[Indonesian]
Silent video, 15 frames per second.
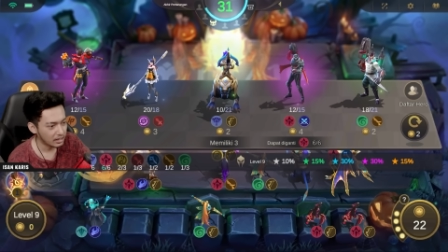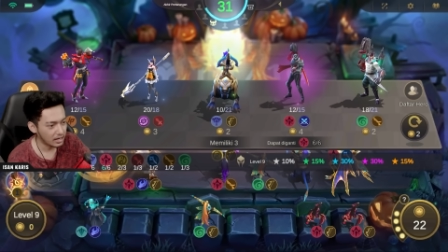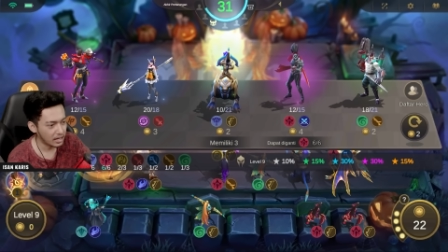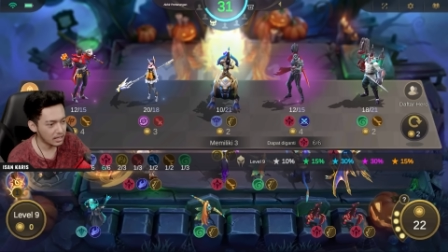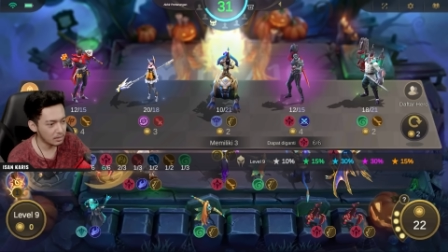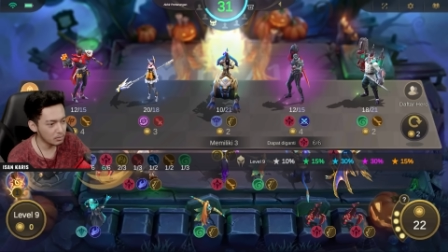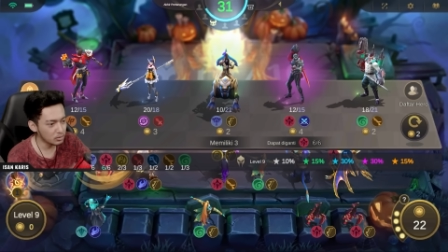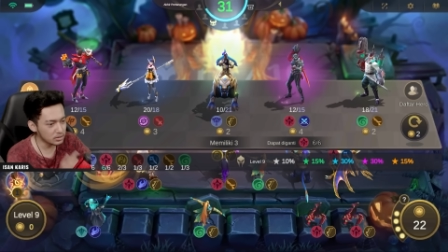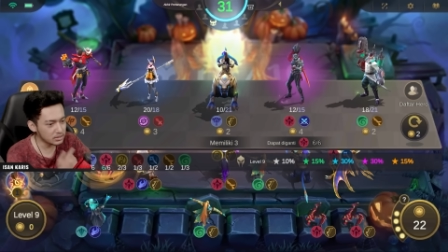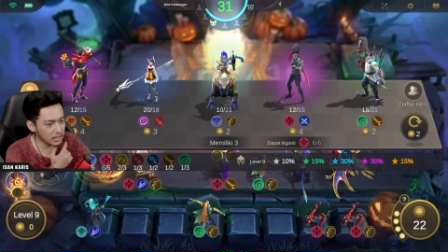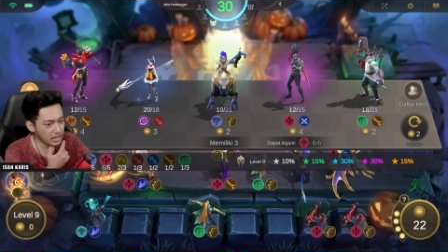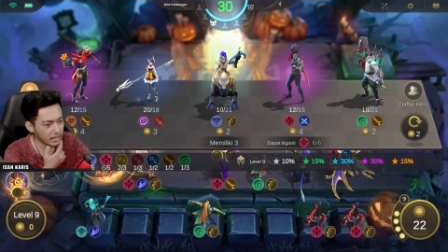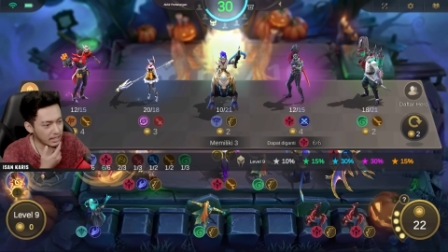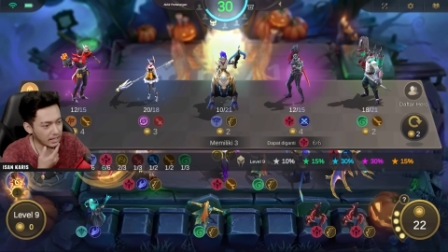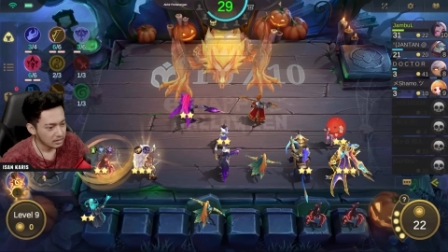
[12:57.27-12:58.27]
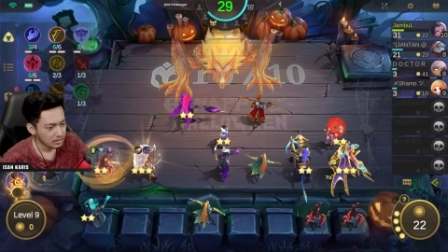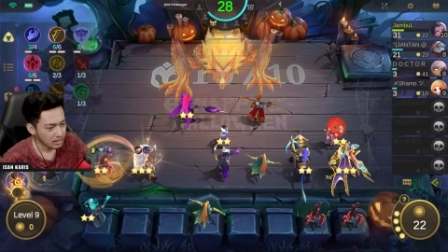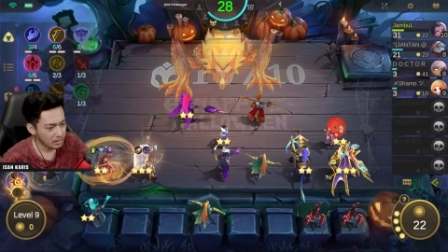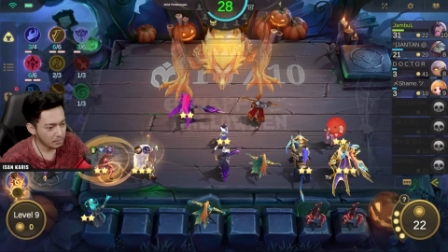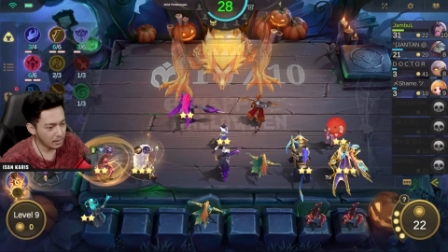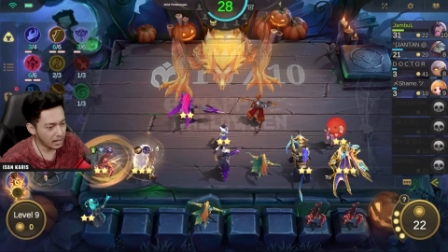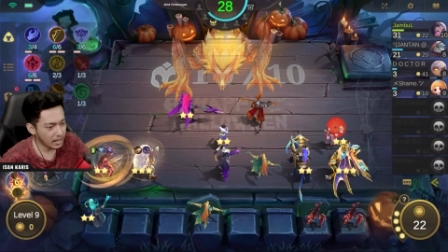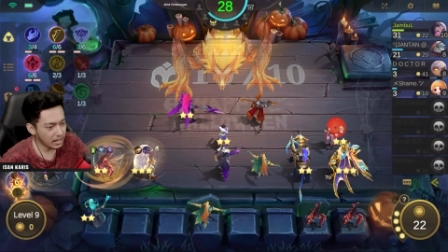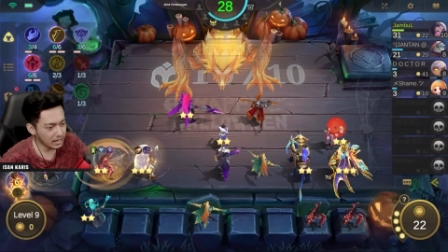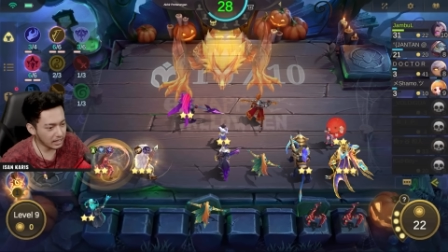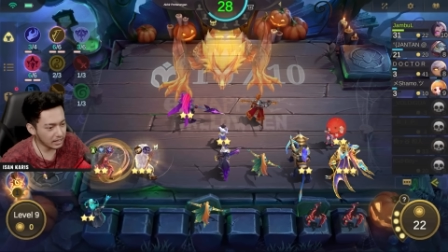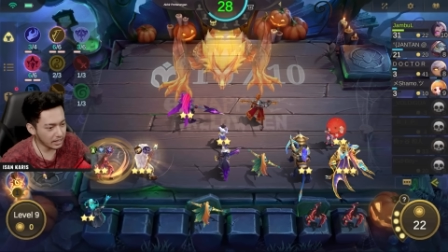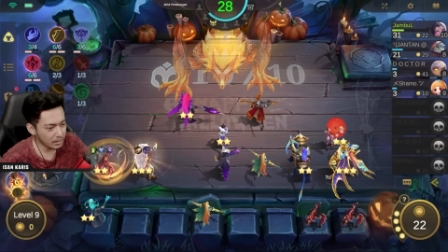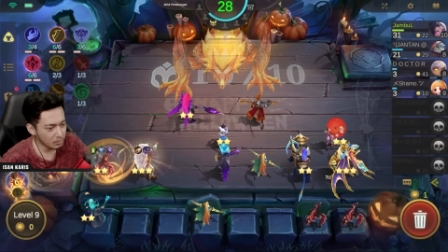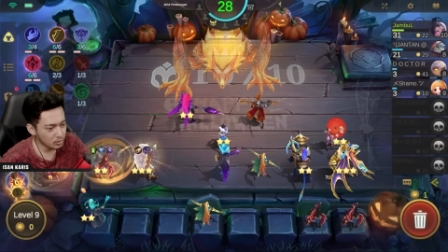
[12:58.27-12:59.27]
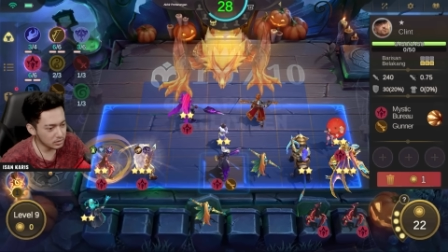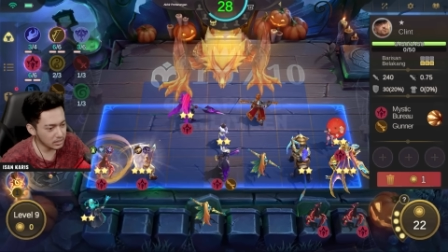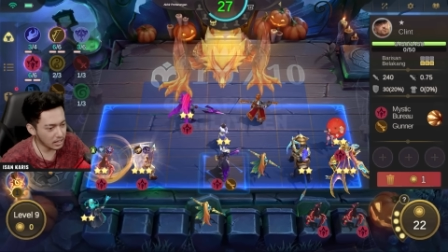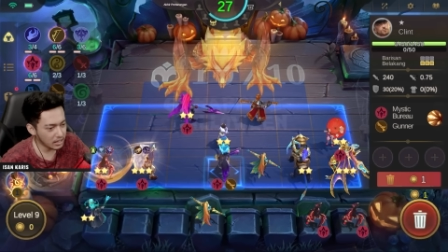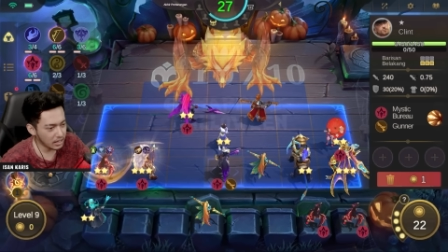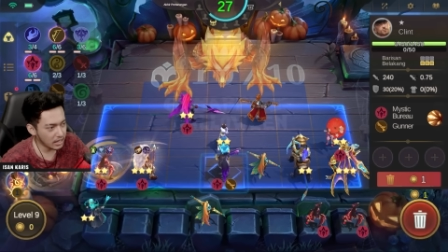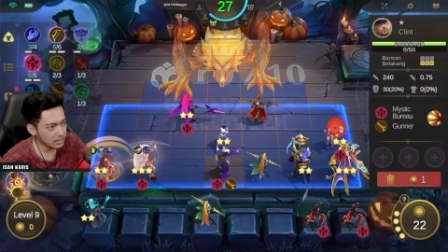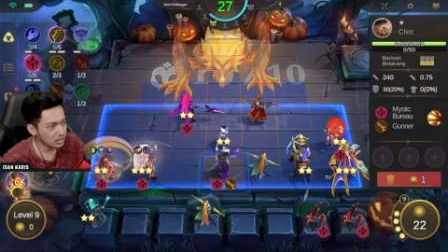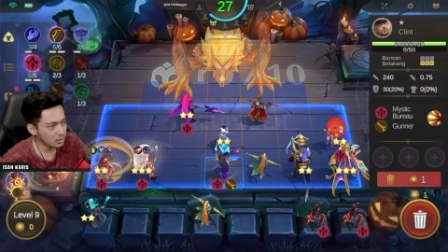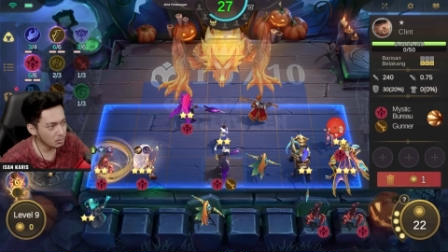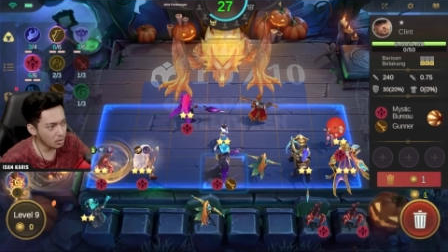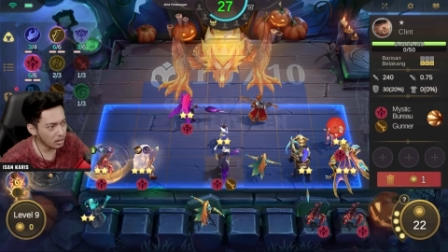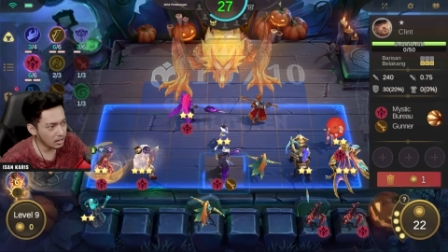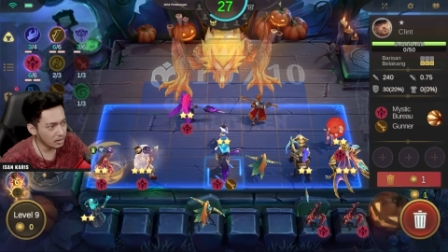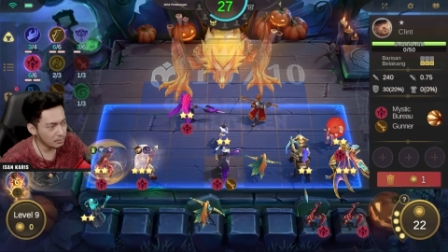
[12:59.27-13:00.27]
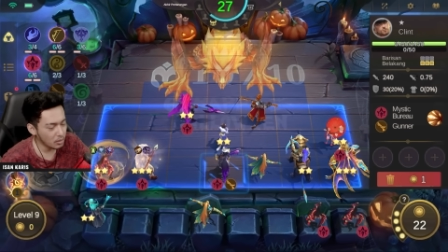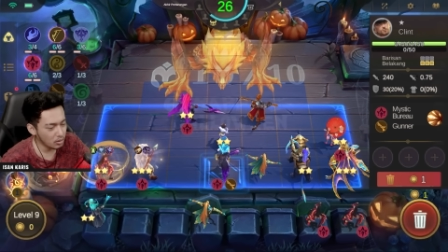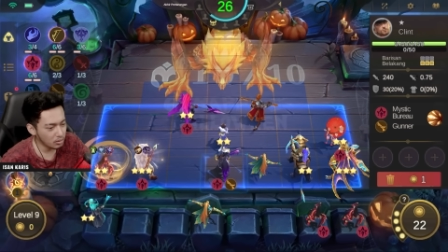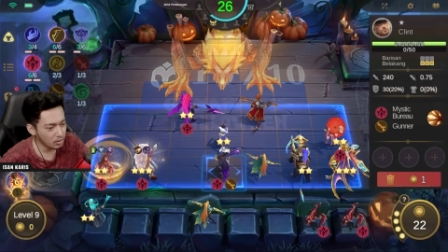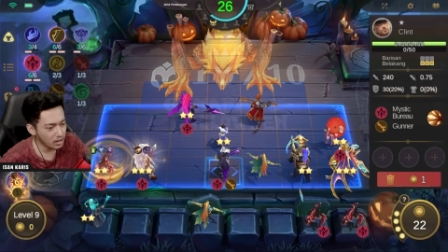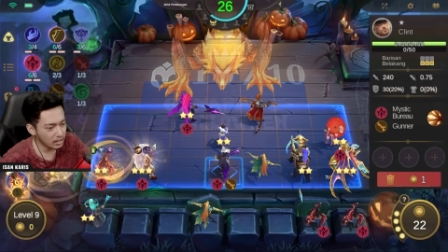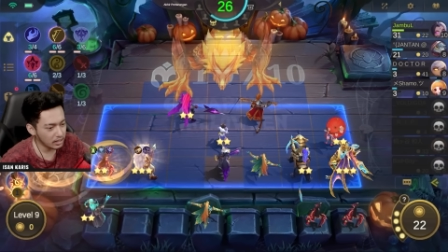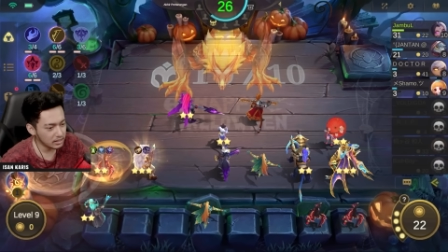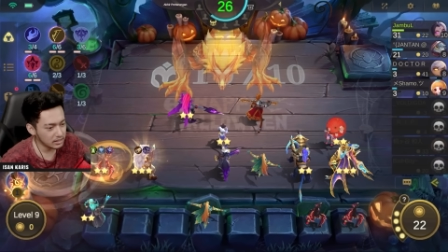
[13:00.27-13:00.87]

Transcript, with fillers: Ada Hayabusa ya Kemahalan Hayabusa guys Kalau agak mau gue ganti